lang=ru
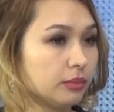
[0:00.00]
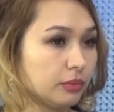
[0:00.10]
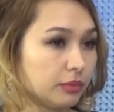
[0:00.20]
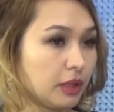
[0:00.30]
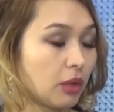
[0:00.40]

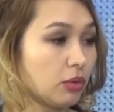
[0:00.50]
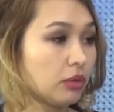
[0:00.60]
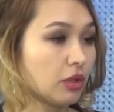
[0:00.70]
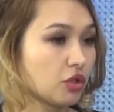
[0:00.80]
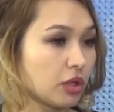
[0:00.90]
второй
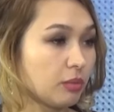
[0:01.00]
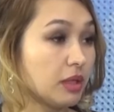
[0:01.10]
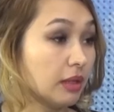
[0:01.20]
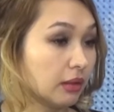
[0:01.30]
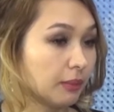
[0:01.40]
этаж
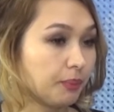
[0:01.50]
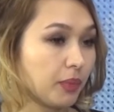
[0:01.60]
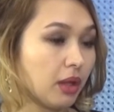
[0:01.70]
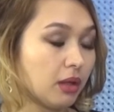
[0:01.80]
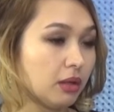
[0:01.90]
кабинеты.
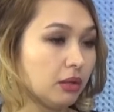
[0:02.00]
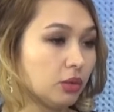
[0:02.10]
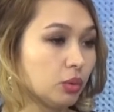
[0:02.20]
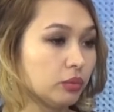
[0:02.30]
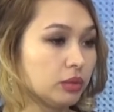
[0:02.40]

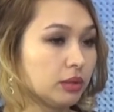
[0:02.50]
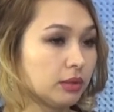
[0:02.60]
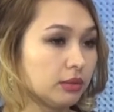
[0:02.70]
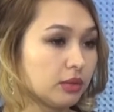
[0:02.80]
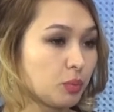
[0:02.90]
Ну вот
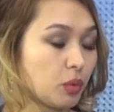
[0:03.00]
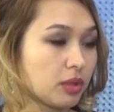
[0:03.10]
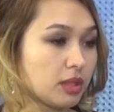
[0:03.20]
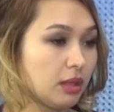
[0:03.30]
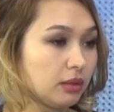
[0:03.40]

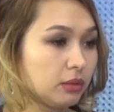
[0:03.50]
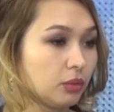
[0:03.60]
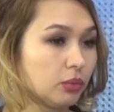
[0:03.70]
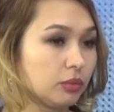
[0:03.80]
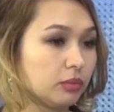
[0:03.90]
спортзал,
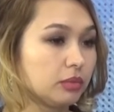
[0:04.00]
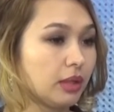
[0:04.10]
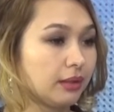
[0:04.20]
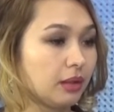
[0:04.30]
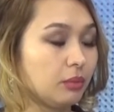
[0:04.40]

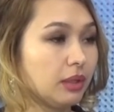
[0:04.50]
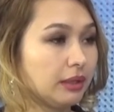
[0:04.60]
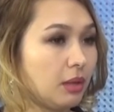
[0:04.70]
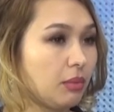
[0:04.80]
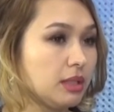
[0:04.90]
так как был
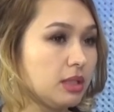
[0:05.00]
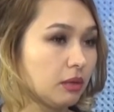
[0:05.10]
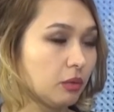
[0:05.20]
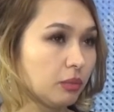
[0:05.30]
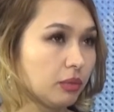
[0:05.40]

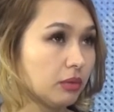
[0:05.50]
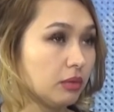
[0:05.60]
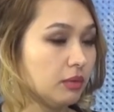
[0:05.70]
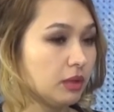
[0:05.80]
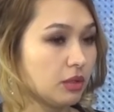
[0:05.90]
отремонтирован в
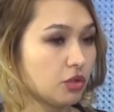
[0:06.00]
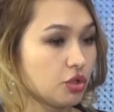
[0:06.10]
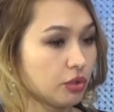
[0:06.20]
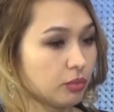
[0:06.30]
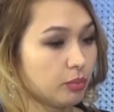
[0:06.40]

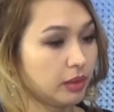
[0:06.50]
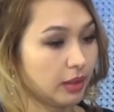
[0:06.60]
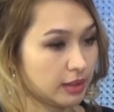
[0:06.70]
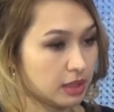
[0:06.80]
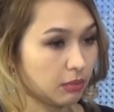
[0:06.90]

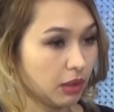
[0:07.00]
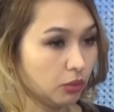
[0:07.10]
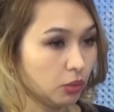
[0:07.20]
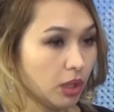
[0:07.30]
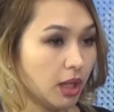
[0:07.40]
2015
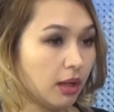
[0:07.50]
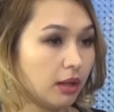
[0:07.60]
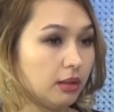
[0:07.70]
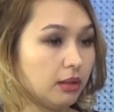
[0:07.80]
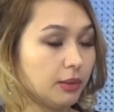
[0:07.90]
году,
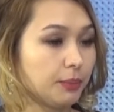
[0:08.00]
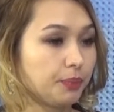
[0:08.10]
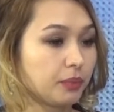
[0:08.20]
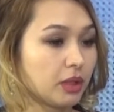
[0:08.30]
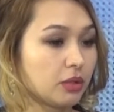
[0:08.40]

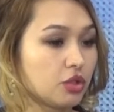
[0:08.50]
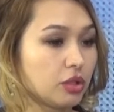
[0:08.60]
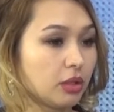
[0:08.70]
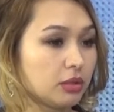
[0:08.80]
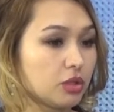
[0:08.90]

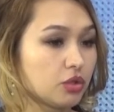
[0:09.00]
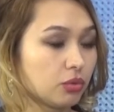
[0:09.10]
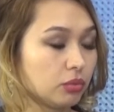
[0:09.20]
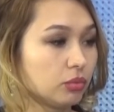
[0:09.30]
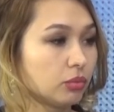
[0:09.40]
считался,
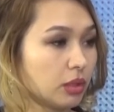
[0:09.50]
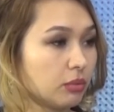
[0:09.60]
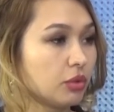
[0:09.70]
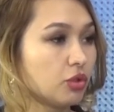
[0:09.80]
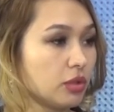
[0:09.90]
что ну, как
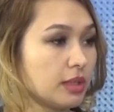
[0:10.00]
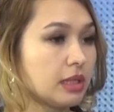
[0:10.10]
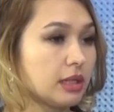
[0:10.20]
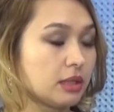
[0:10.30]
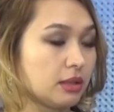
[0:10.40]
бы еще не,
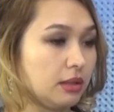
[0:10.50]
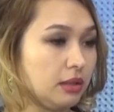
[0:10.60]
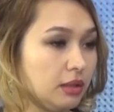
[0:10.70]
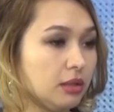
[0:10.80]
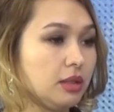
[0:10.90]

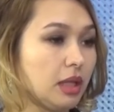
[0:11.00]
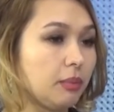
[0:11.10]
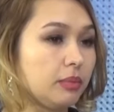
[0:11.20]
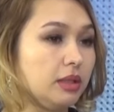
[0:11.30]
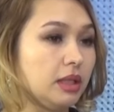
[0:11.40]
не, не,
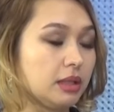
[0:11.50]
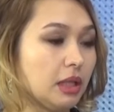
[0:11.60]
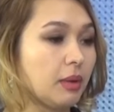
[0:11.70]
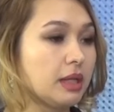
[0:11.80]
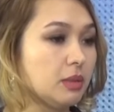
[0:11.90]
нет
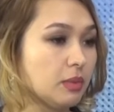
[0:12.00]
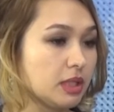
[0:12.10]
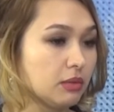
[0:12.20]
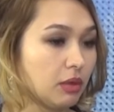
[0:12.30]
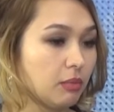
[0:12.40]

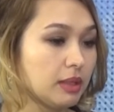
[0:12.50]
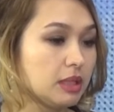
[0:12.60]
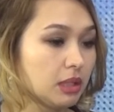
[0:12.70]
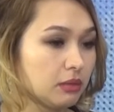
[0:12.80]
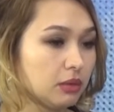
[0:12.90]
необходимости его
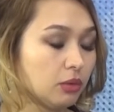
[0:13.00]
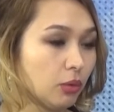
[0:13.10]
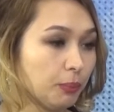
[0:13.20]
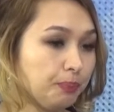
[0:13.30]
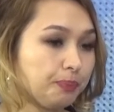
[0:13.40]
ремонтировать, но